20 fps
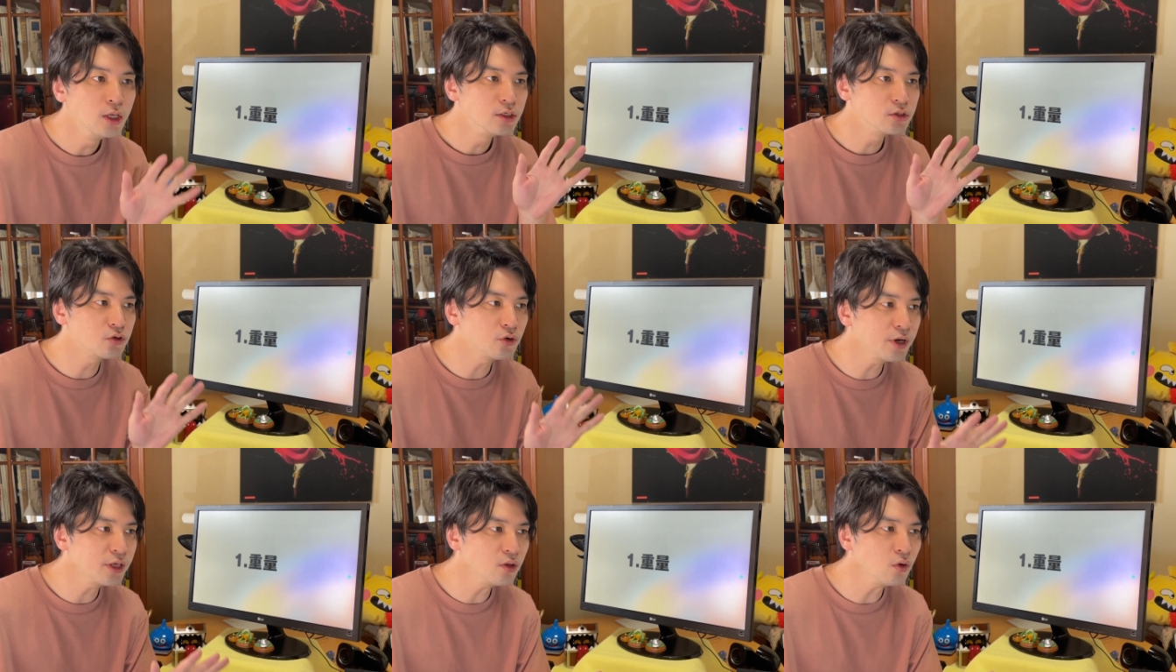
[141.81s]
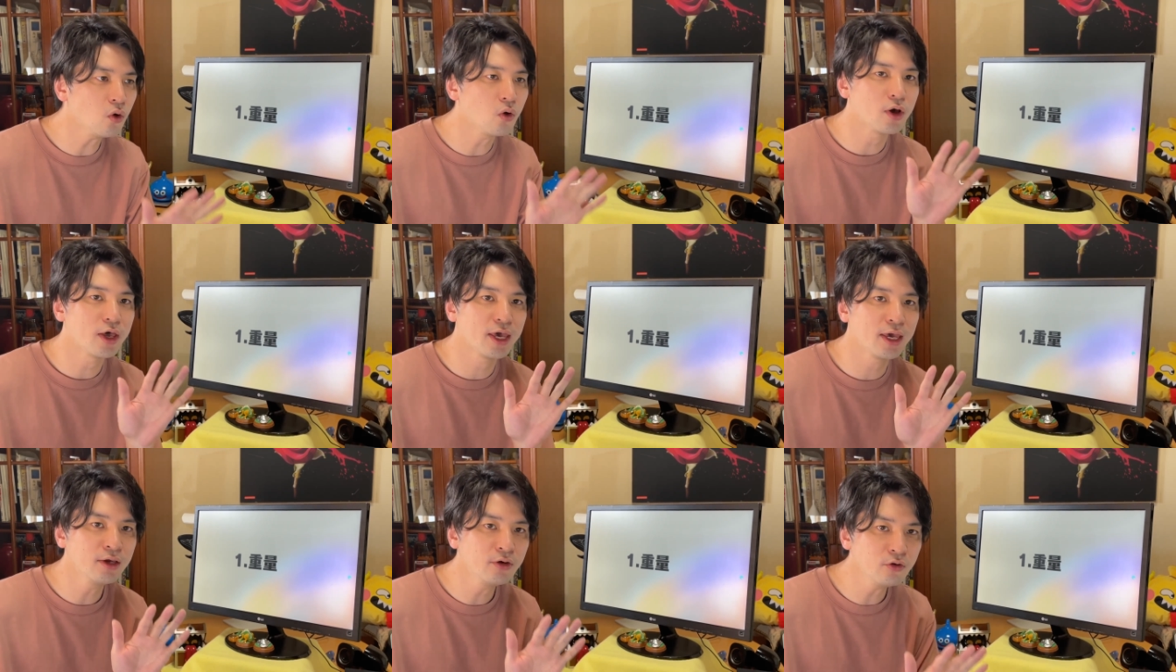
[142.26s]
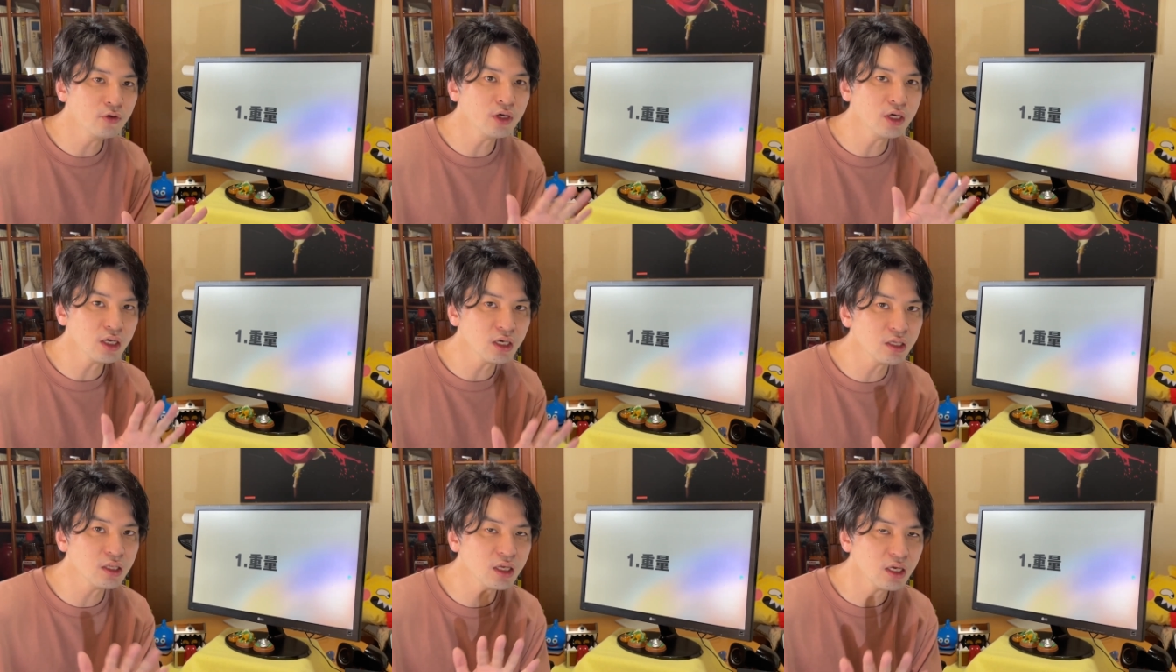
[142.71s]
それの
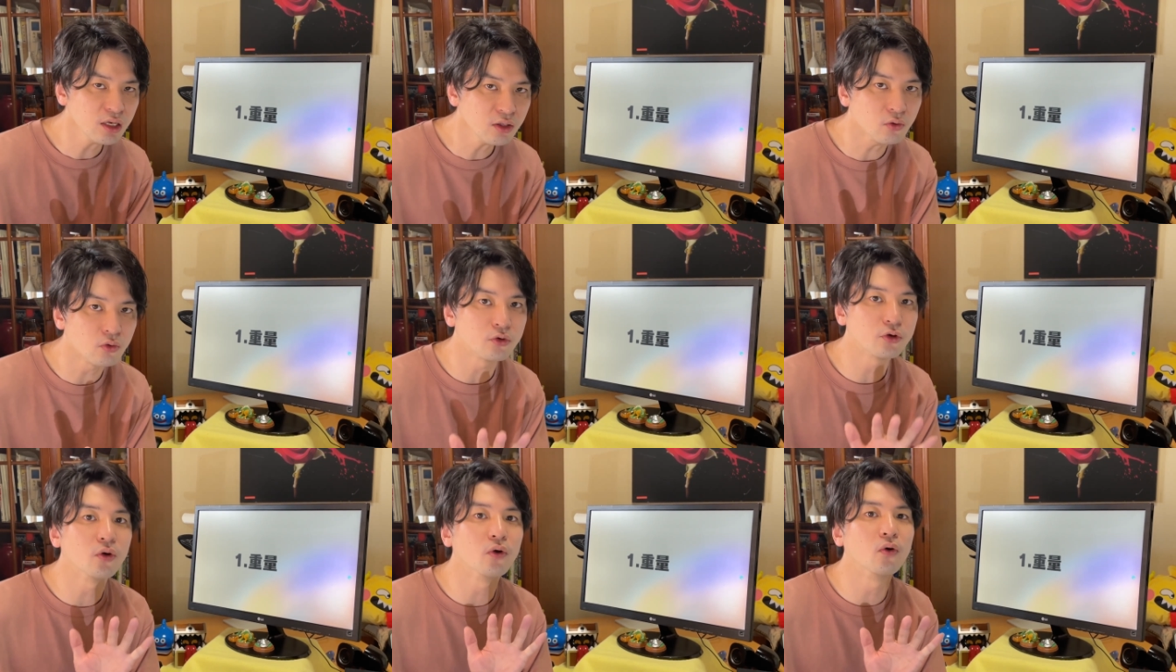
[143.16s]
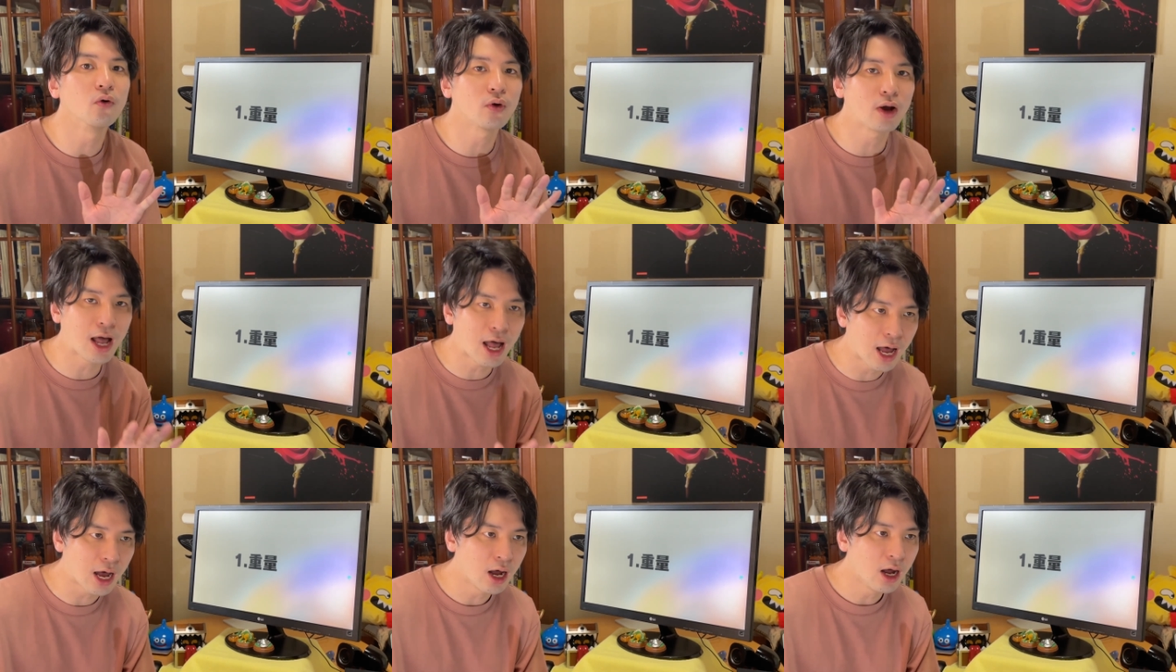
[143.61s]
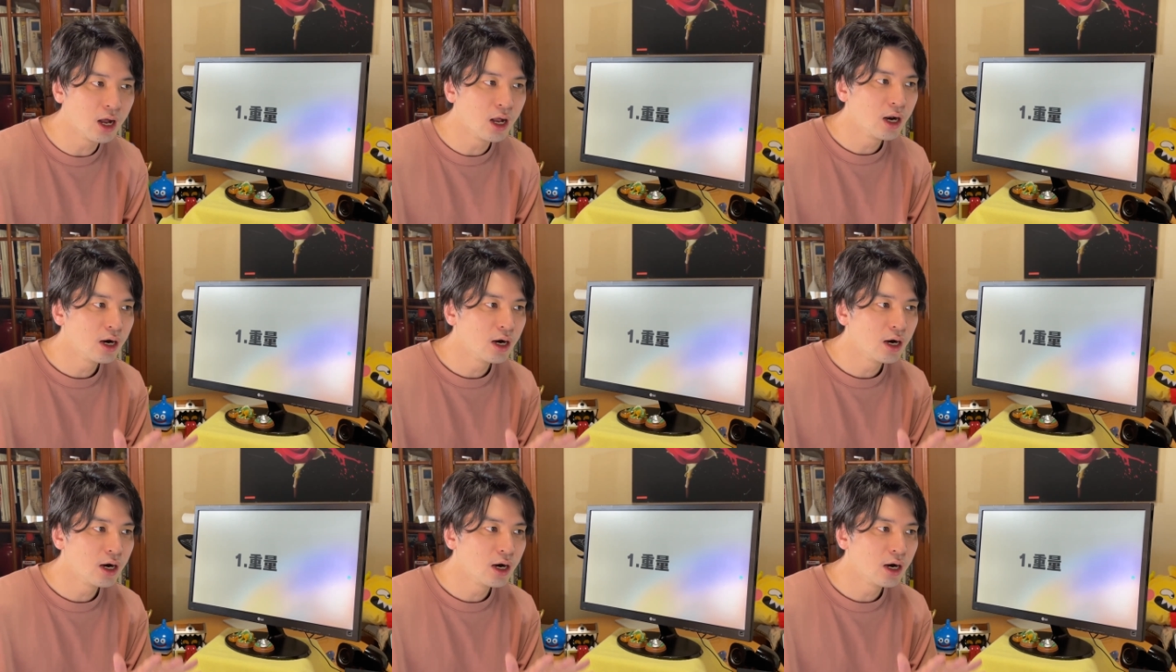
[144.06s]
エルイーディー の量が、